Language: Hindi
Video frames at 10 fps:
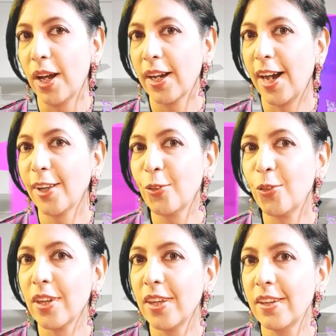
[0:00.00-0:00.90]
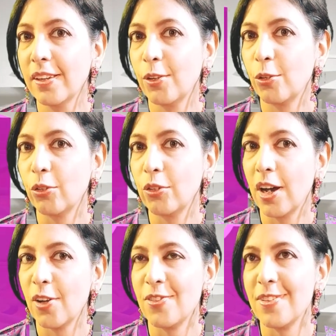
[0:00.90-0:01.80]
मुलाकात होगी
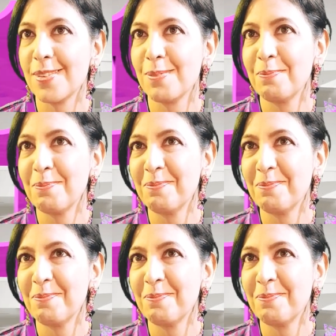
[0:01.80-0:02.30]
खुदा हाफिज़